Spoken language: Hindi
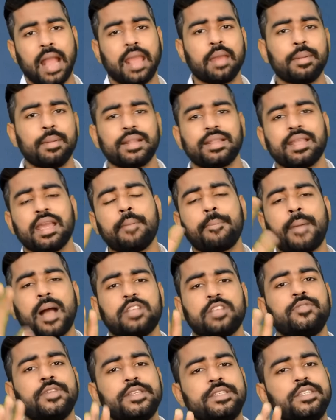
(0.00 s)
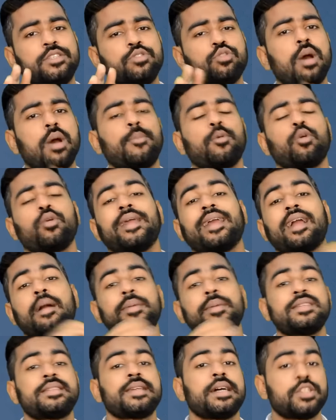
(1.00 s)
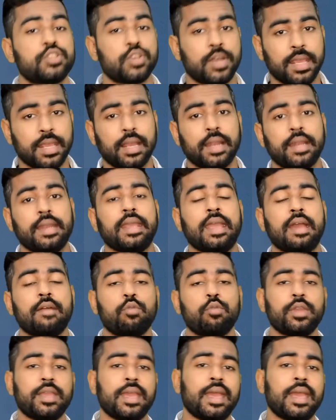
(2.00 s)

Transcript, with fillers: आगे बढ़ते हैं पांचवी चीज जो आप लोगों ने कभी सर्च नहीं करनी है